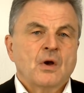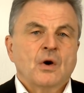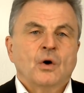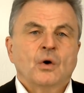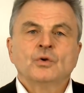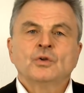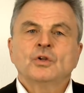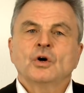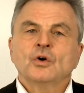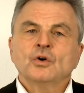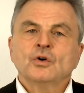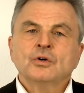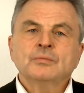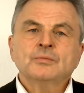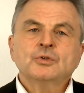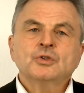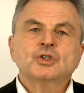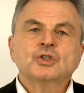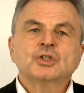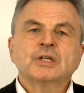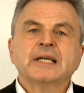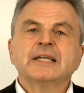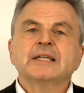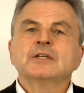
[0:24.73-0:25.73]
Unter
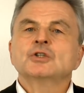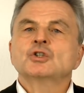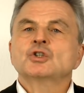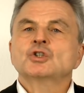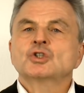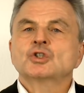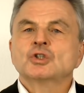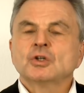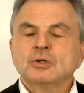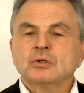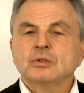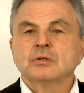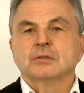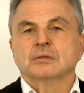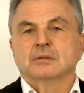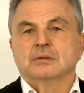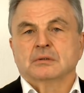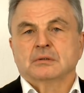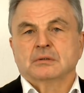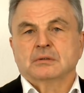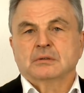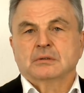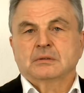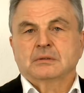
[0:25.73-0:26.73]
Umständen
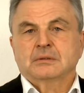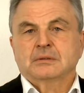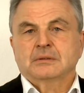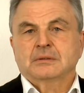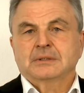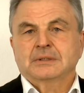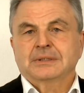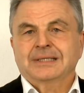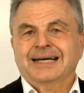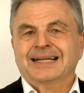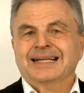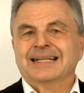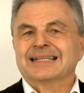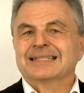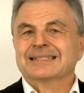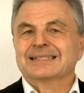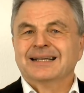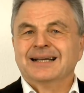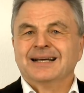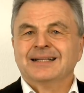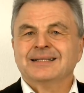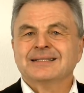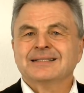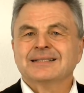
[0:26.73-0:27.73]
schon, da das
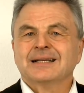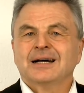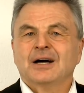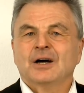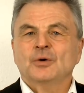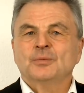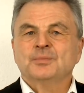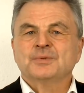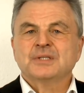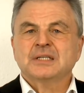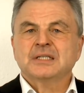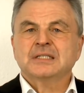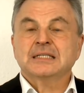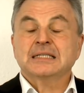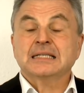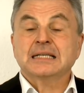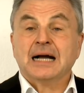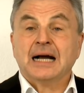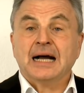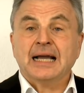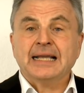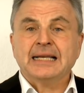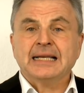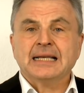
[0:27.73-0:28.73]
Ganze
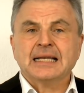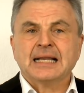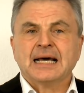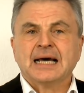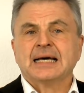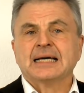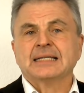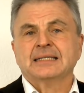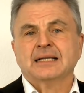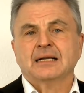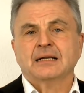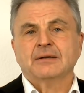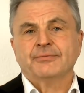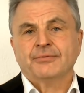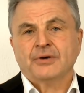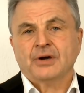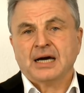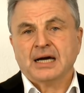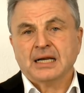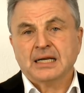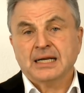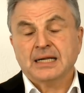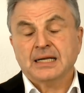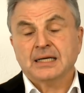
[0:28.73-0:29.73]
hauptsächlich einen Nachteil für
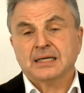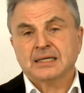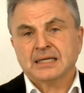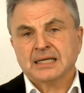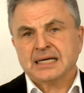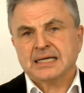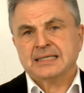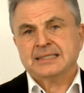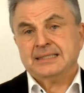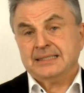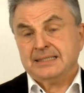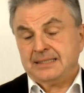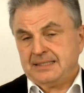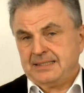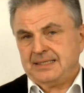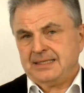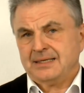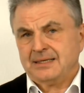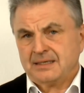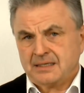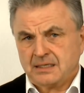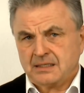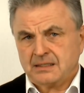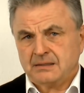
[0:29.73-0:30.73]
Anleger nach sich
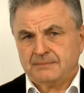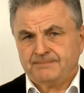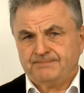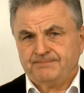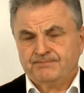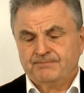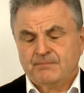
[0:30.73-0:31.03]
ziehen kann.